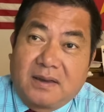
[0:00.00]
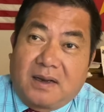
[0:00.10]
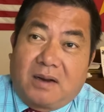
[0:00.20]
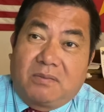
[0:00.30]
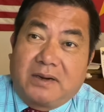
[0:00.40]

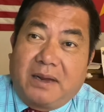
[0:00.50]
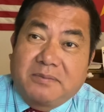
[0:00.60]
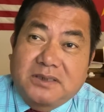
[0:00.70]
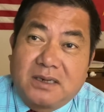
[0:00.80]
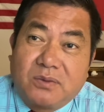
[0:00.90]
Ông Nam
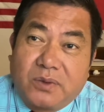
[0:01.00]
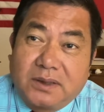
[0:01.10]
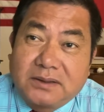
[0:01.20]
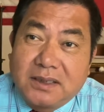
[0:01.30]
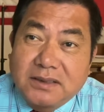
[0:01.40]
Sơn
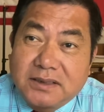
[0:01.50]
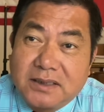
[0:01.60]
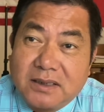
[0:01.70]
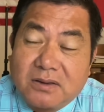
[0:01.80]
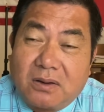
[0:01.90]
Nguyễn Tấn
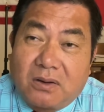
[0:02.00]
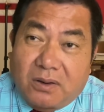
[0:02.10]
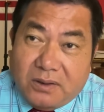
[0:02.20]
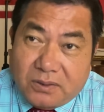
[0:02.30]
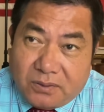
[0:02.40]
Trí có
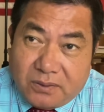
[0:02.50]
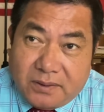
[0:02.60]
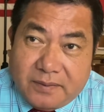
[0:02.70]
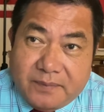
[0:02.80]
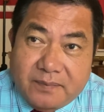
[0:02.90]
hỏi
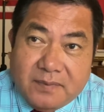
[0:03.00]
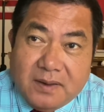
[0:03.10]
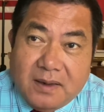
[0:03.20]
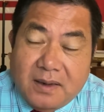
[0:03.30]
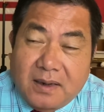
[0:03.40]
tôi
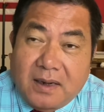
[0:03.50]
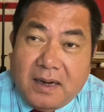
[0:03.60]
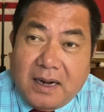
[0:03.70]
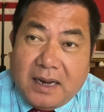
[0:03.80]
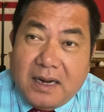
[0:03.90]

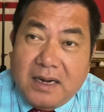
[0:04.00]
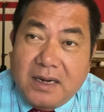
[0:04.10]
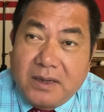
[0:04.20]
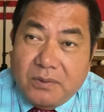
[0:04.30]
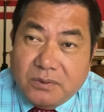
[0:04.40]
là
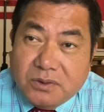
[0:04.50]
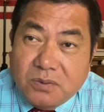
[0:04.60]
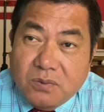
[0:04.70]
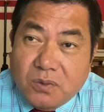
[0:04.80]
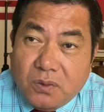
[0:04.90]
liệu
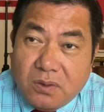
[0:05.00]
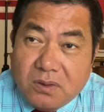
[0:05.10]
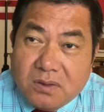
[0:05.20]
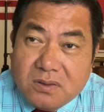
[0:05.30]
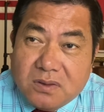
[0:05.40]
Trung Quốc
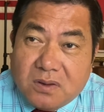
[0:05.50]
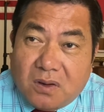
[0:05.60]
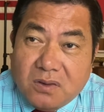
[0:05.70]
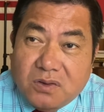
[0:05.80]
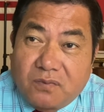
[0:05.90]

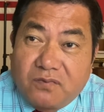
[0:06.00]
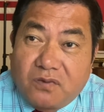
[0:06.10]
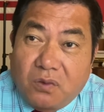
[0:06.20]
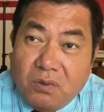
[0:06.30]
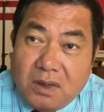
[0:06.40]
có dùng
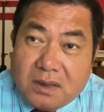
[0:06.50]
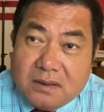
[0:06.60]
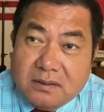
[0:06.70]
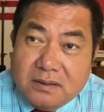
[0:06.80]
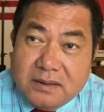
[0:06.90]
vũ
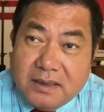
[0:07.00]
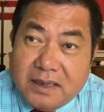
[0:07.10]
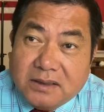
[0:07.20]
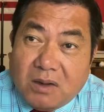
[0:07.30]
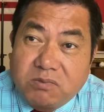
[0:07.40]
lực
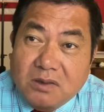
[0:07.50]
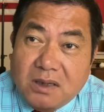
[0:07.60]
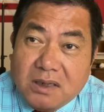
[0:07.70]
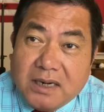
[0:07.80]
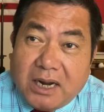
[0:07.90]
để thống
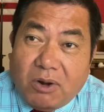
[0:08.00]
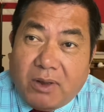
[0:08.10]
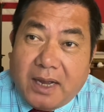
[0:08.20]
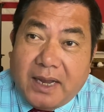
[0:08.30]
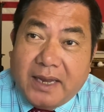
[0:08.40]
nhất Đài
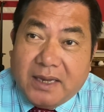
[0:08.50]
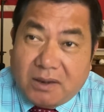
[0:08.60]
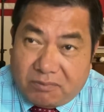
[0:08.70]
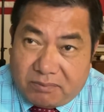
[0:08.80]
Loan hay không?